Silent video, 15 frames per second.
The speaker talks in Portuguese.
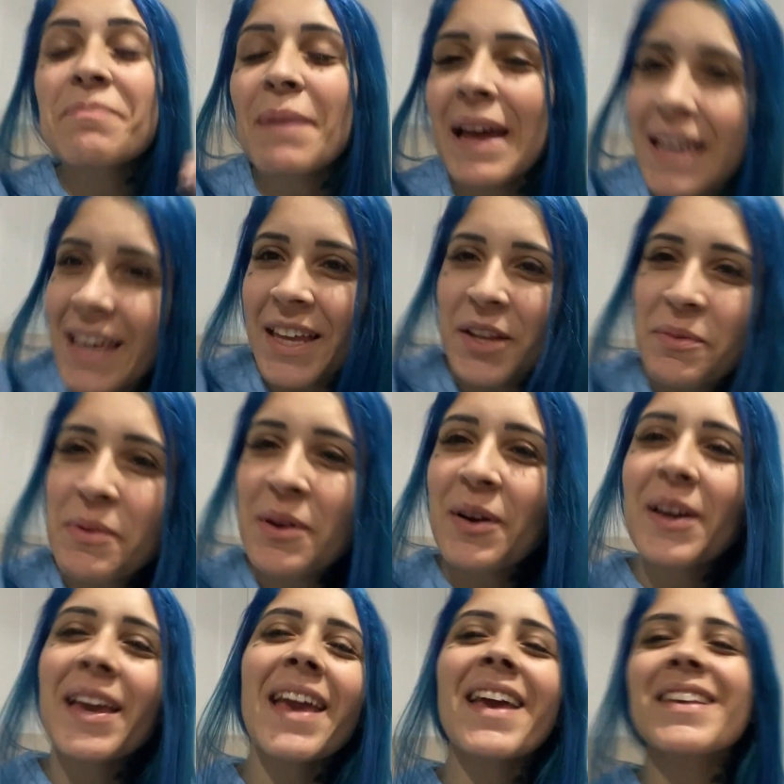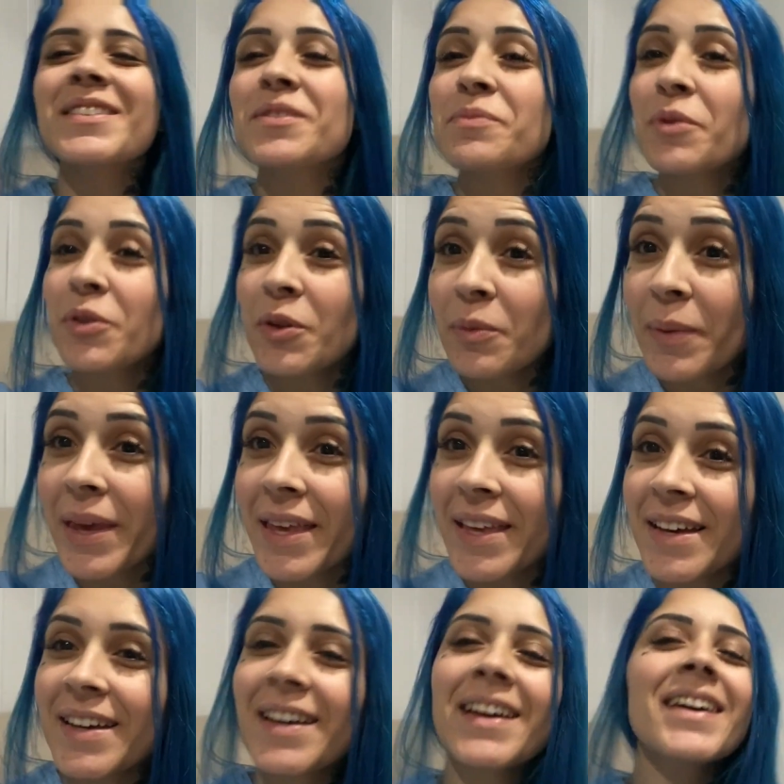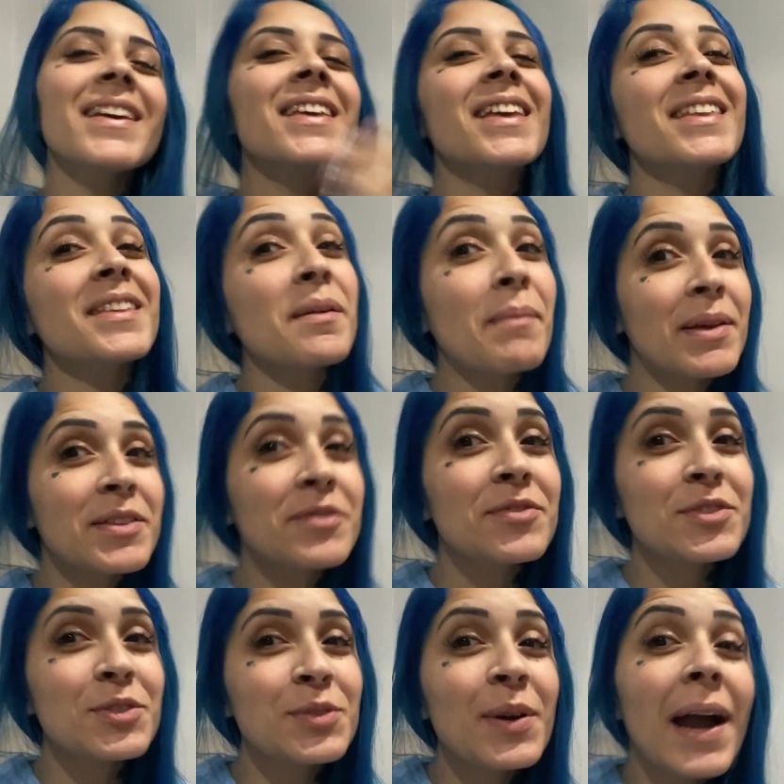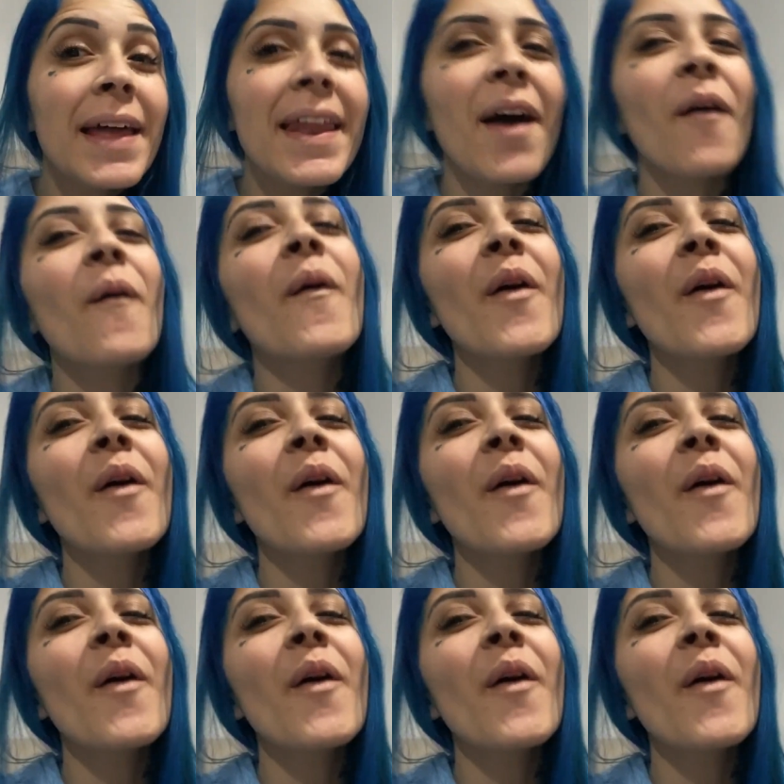Pra quem não me conhece, meu nome é Yanka e esse é mais um vídeo do canal.